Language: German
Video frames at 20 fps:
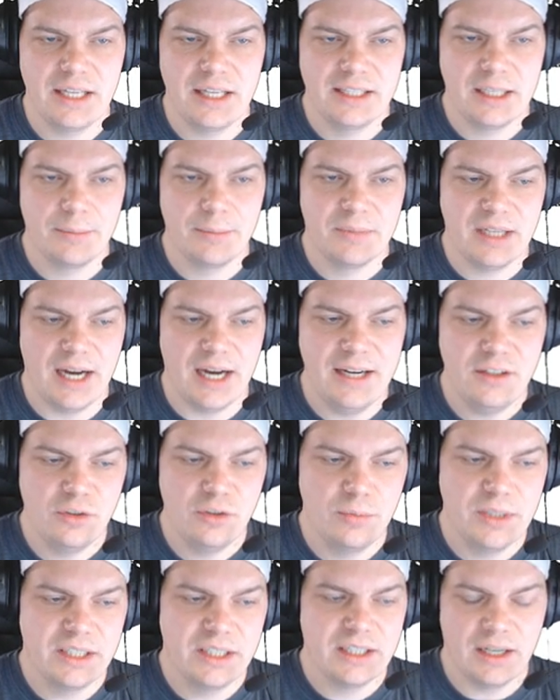Es gibt keine
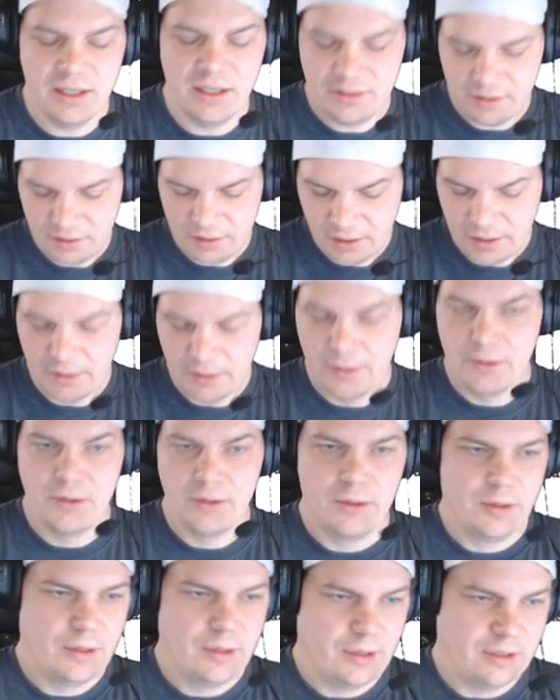Duplikate.
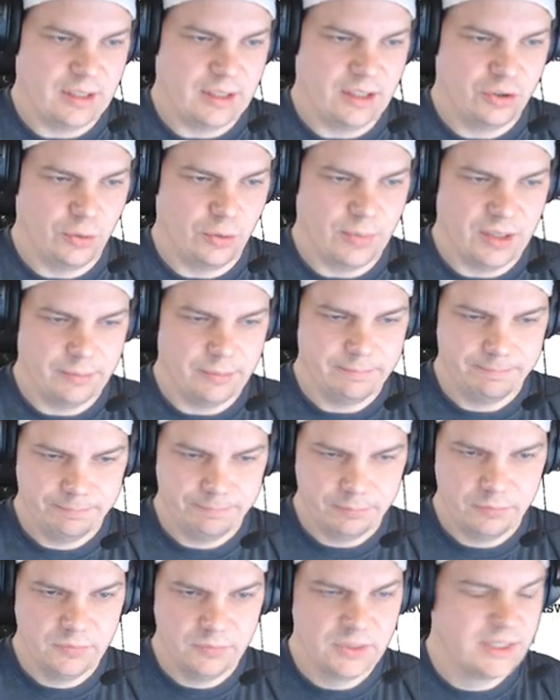Das ist immer
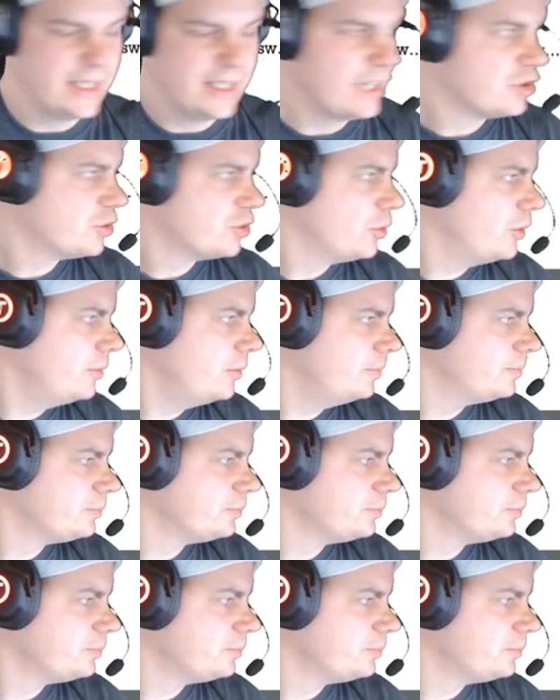sehr schön.